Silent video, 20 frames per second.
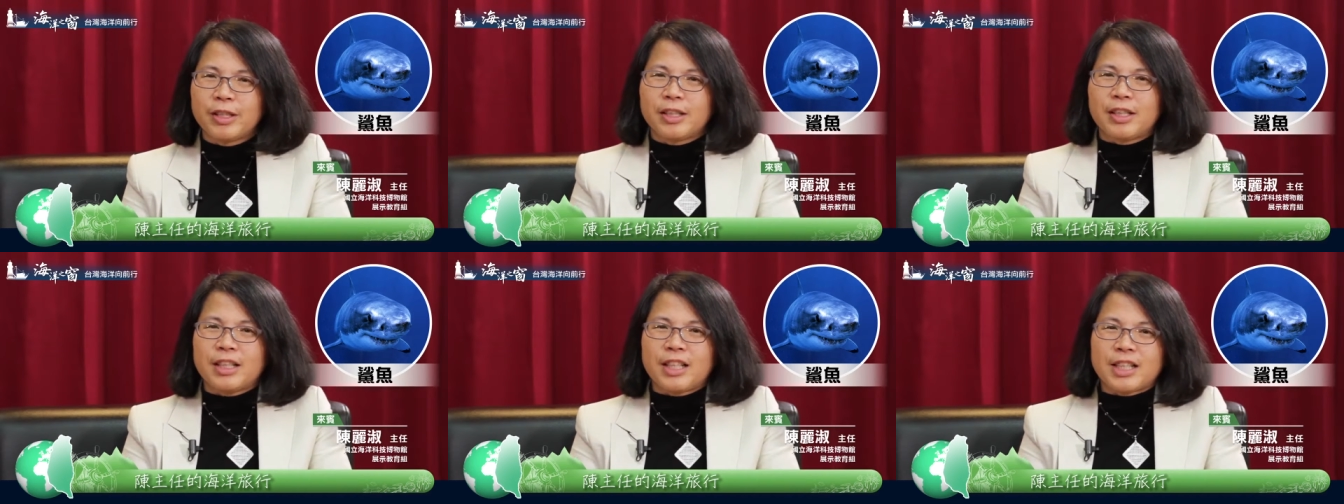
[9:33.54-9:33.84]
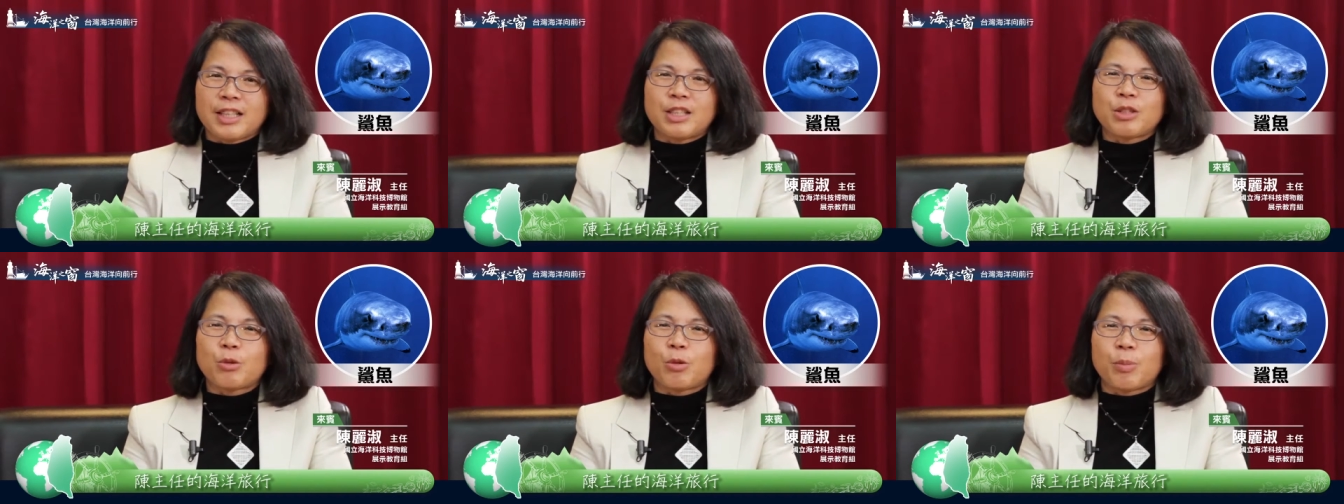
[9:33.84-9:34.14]

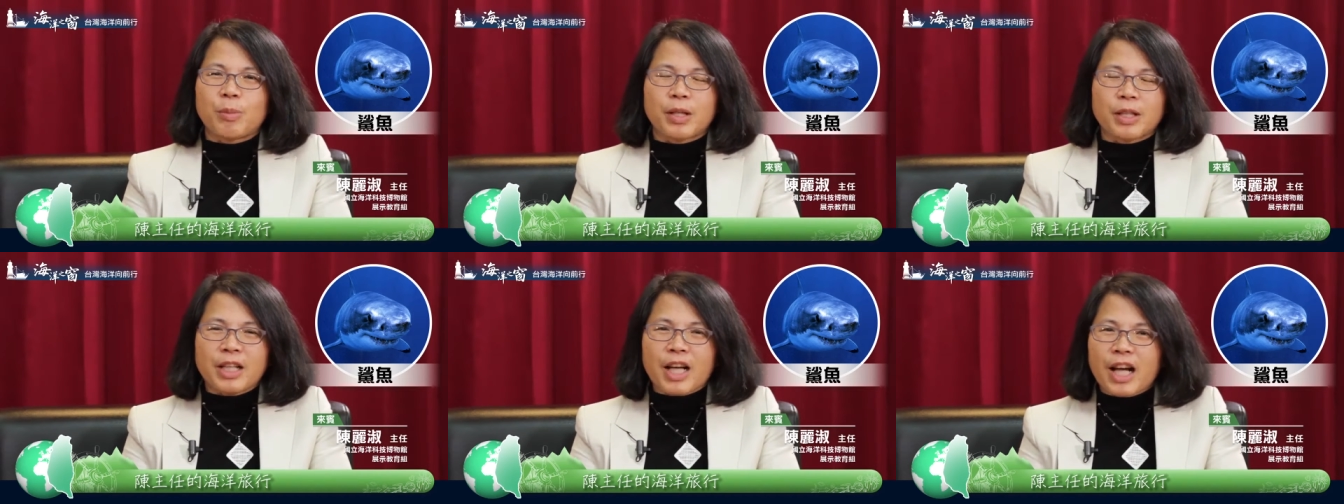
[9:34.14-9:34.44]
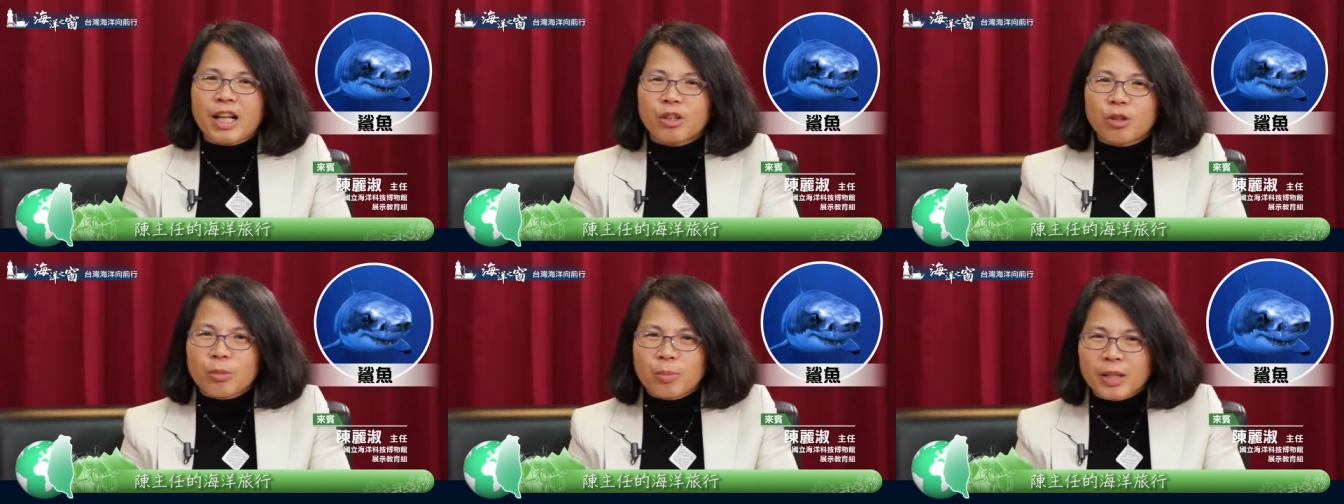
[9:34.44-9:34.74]
可是我们
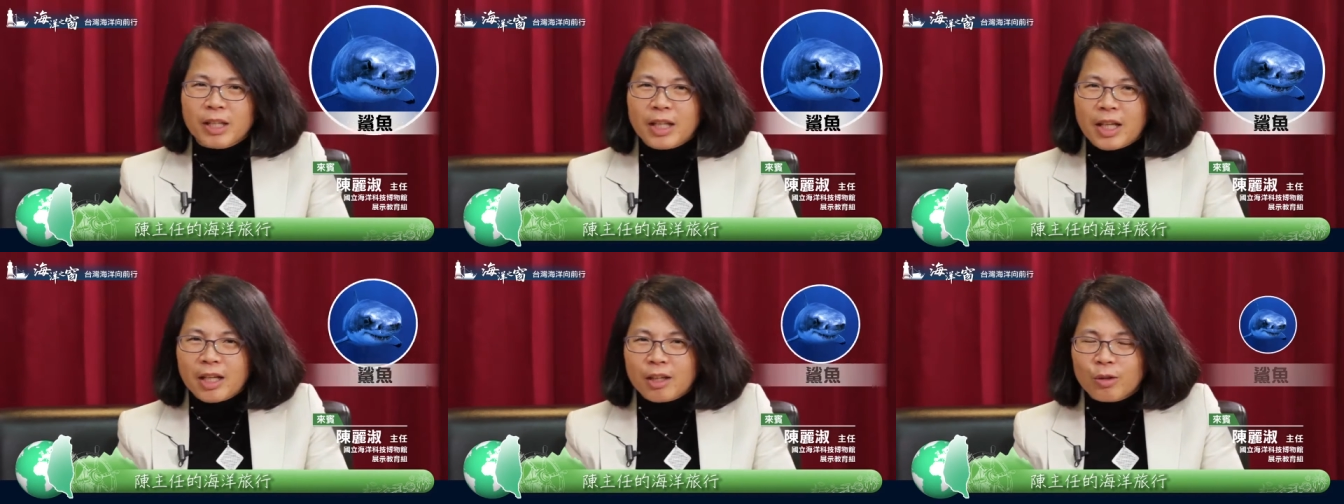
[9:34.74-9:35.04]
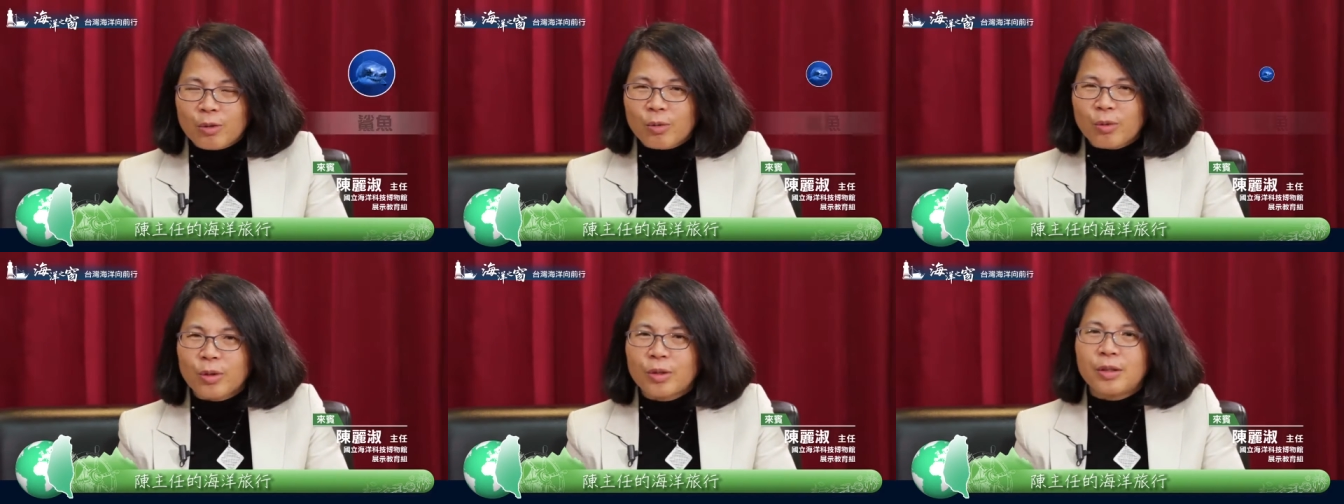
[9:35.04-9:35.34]
看都没
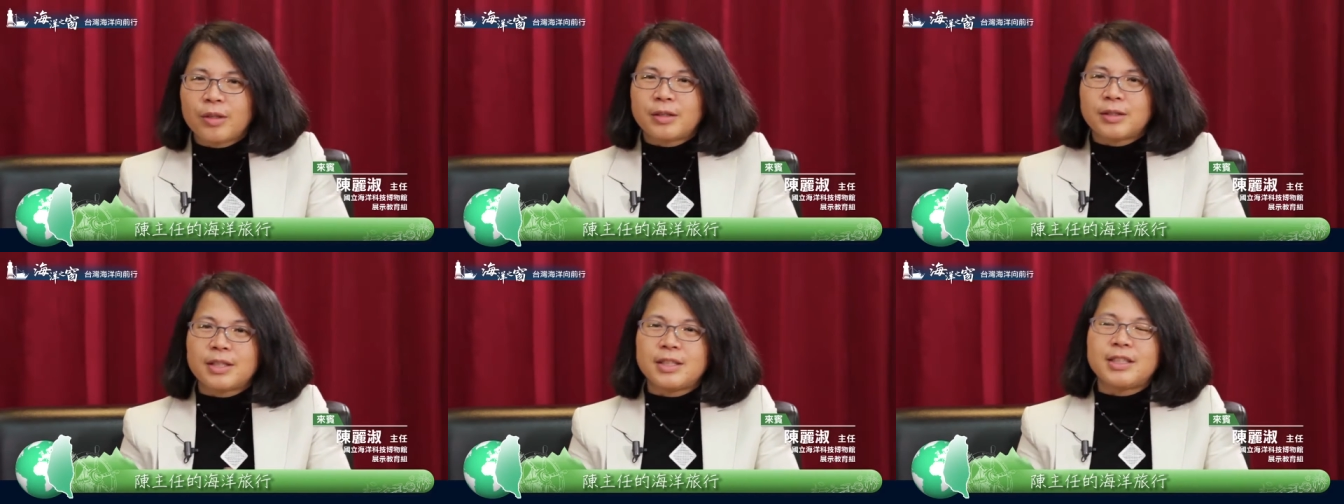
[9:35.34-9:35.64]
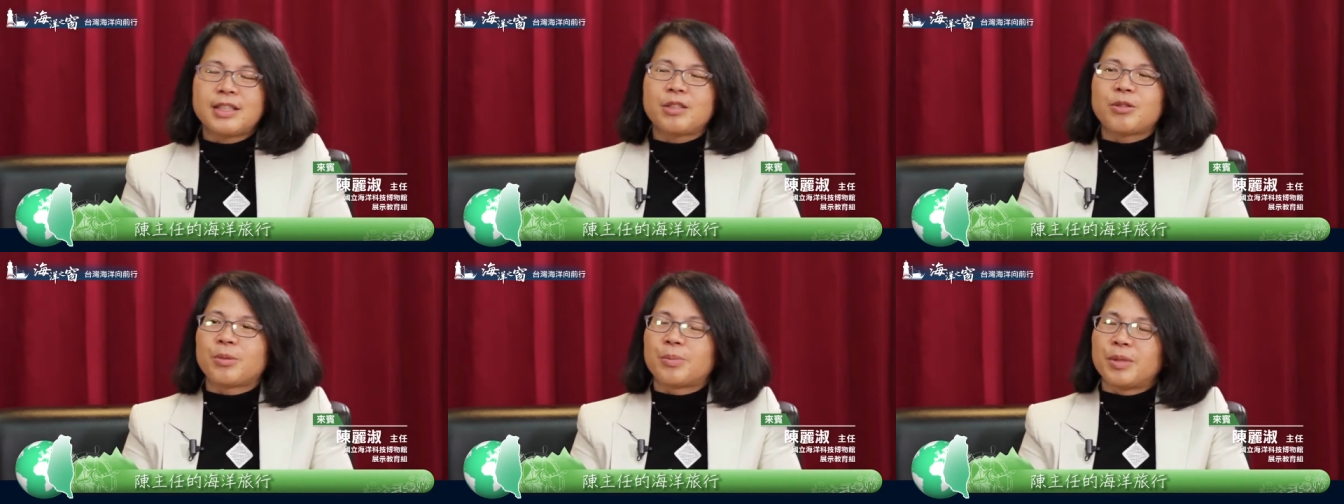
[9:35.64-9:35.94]
看过。甚
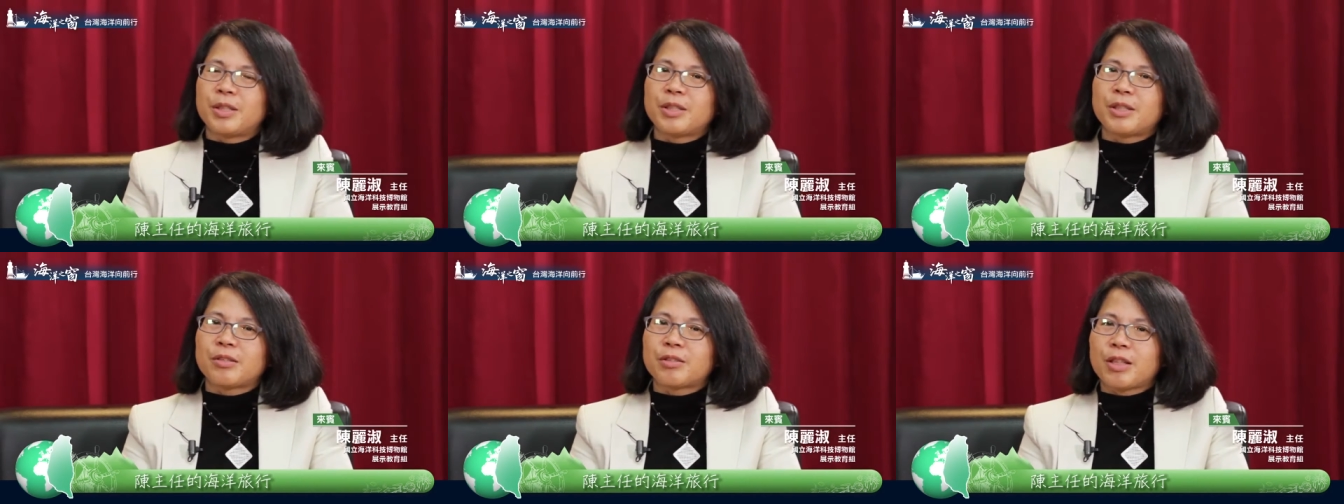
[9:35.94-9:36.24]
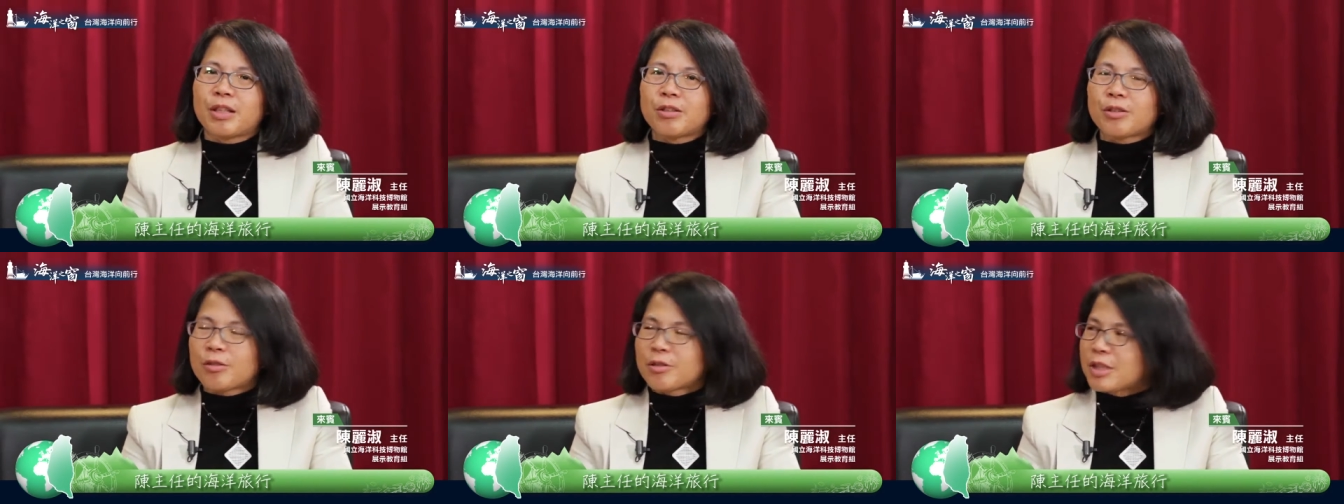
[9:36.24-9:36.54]
至于我们那时候
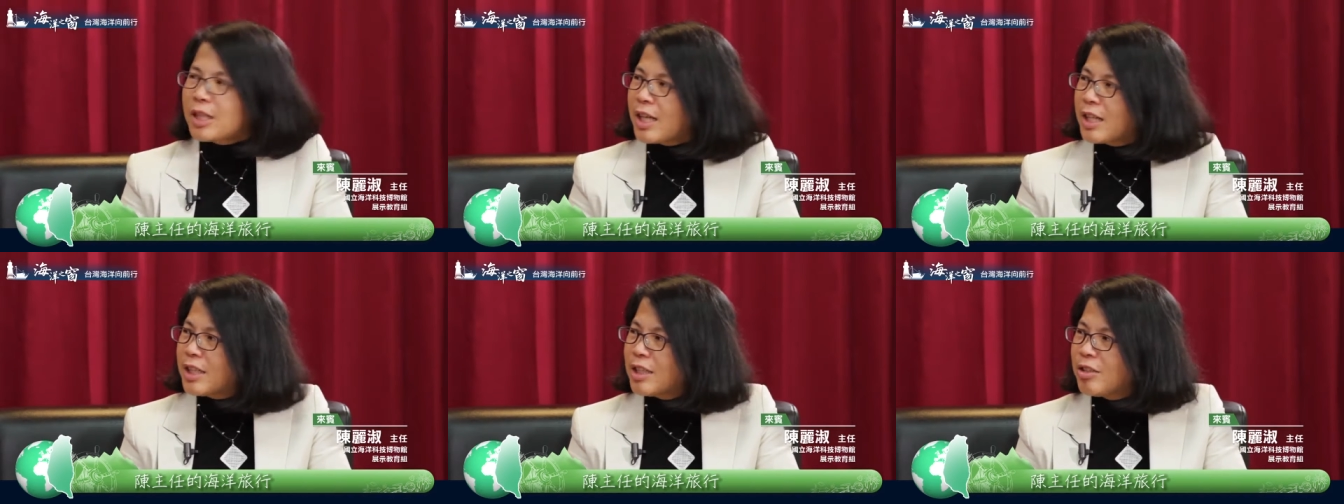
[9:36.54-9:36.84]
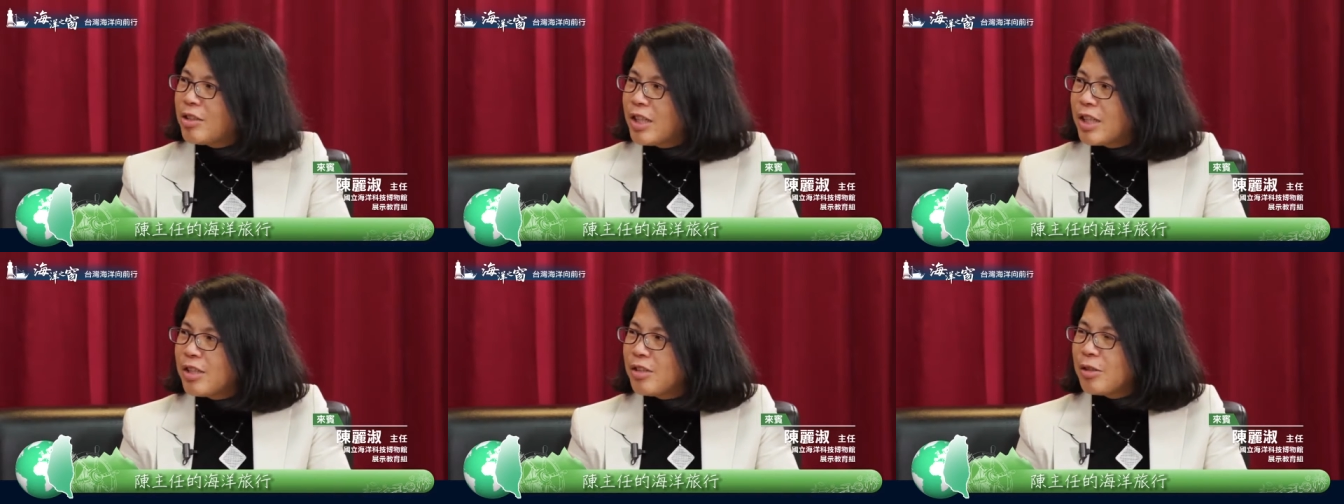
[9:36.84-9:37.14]
到东沙去
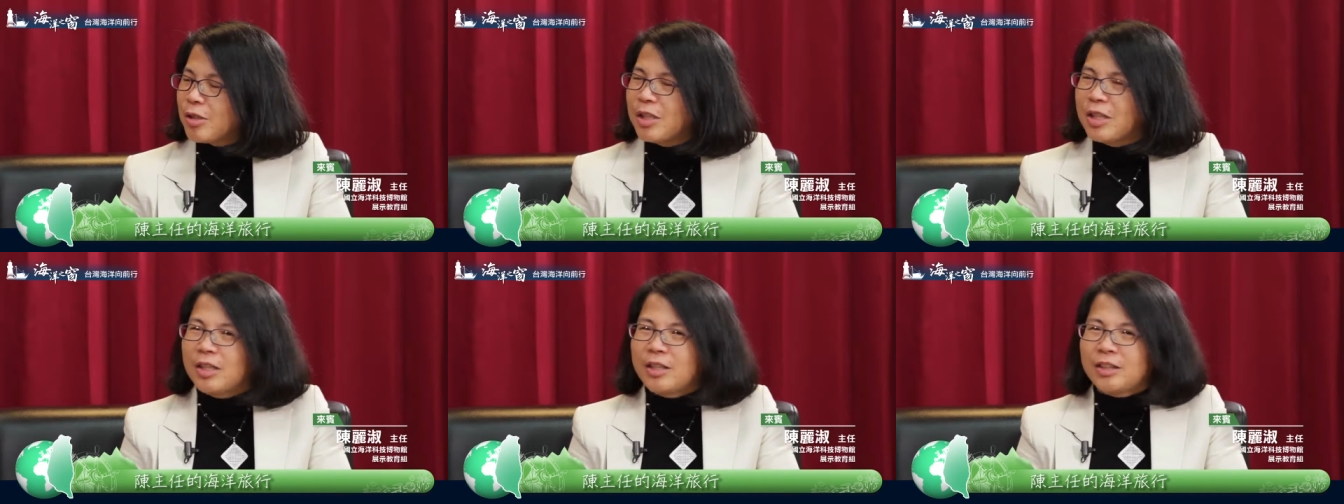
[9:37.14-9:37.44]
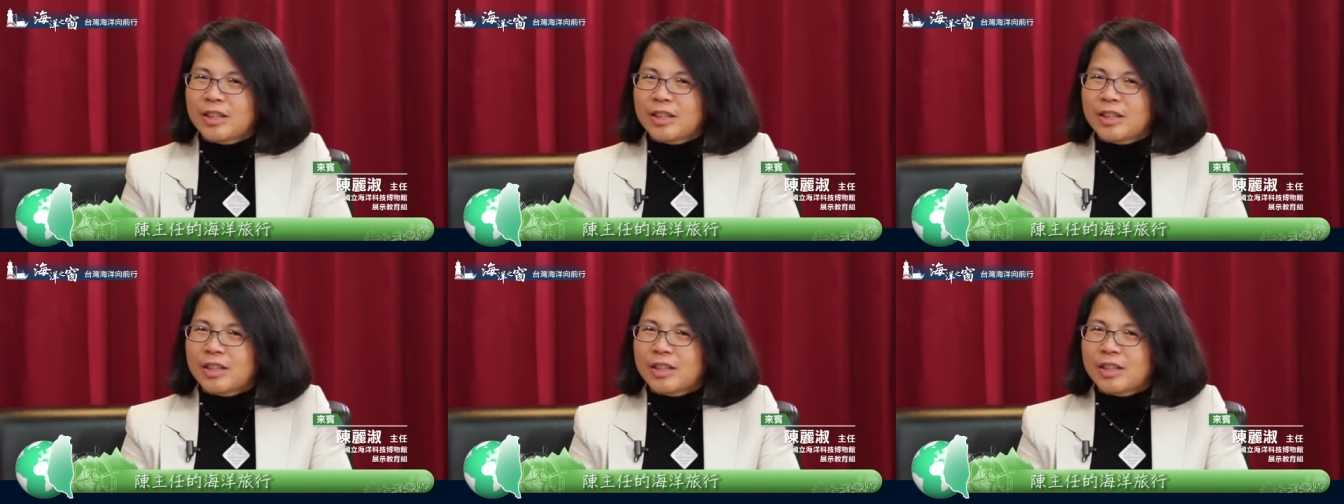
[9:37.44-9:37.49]
潜水，